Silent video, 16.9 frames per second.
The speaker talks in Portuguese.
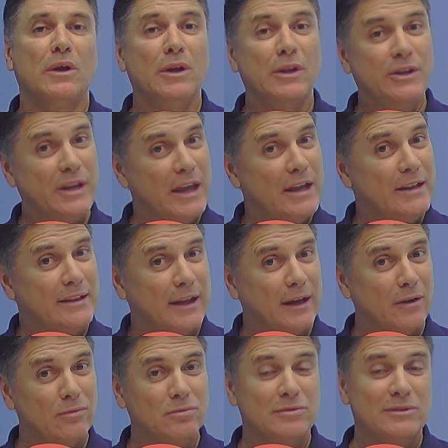E
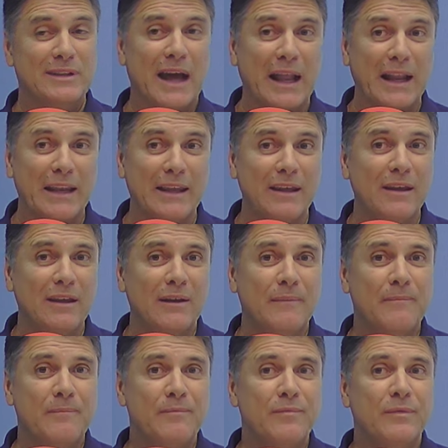então, dali,
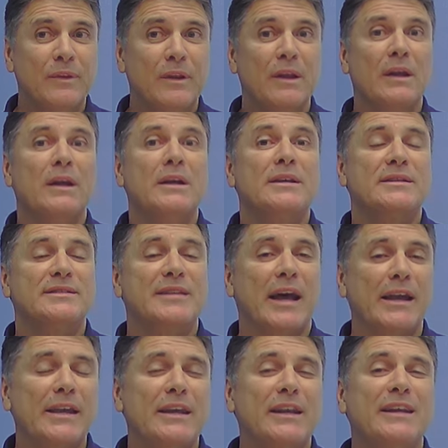
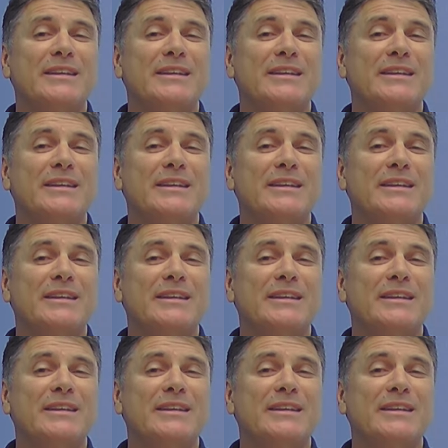saírem